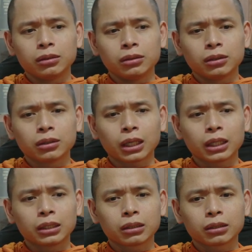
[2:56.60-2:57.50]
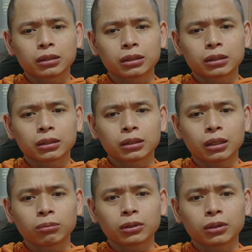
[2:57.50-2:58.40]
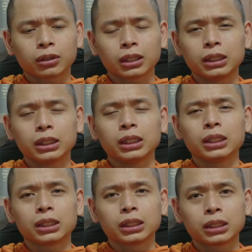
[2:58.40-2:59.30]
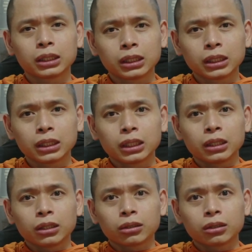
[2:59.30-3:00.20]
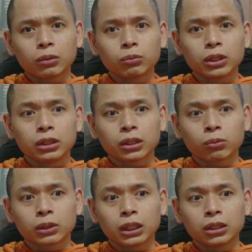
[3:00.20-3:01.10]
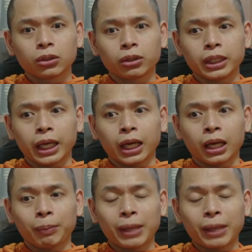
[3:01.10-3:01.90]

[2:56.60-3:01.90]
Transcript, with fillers: sư thấy nó không có cái ý nghĩa nó giống như trong kinh ngôi nhà mái